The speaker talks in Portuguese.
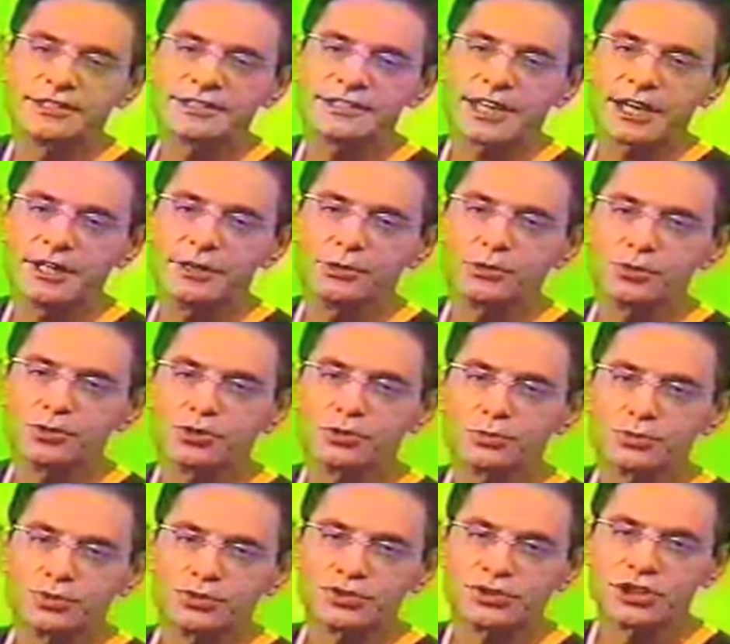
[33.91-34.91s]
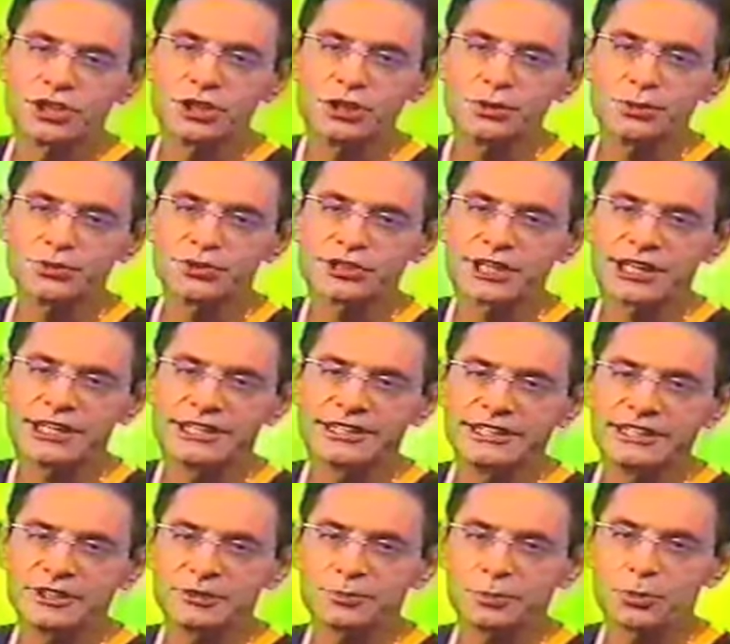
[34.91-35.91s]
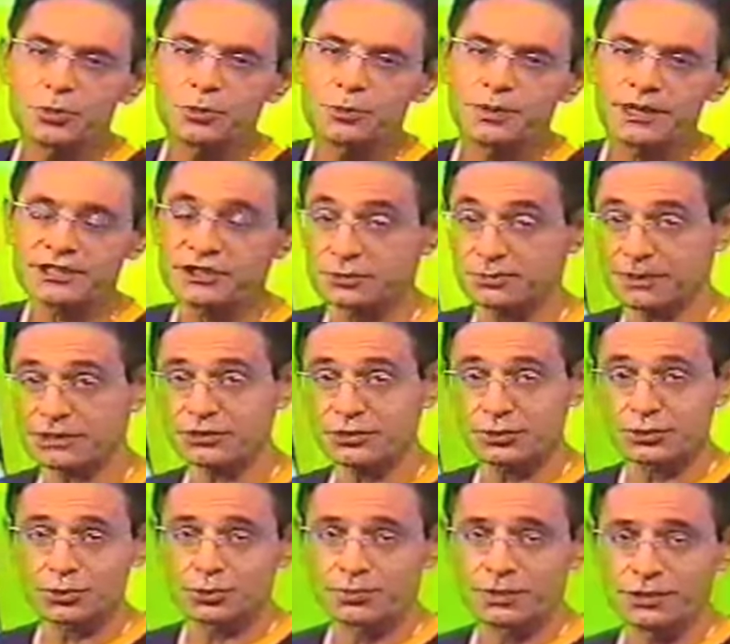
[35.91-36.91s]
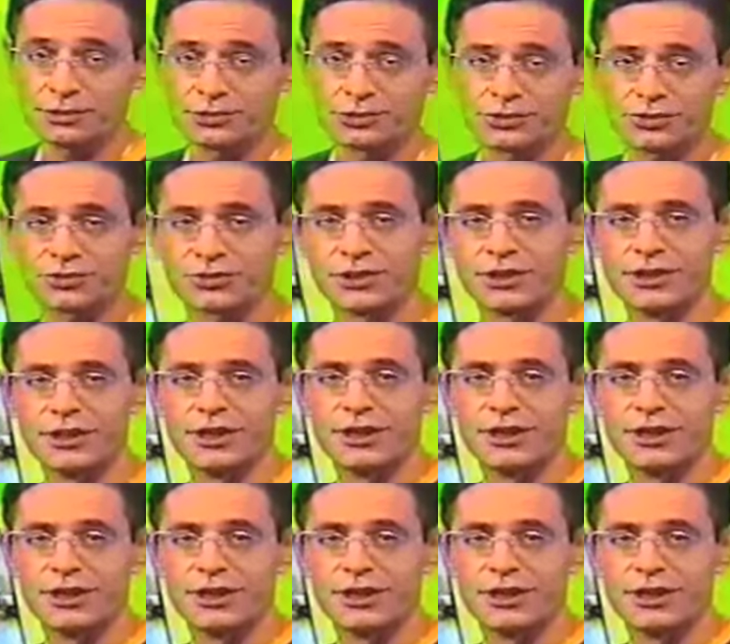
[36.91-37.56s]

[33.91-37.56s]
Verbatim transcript: saiu dos museus e galerias para ocupar espaços urbanos.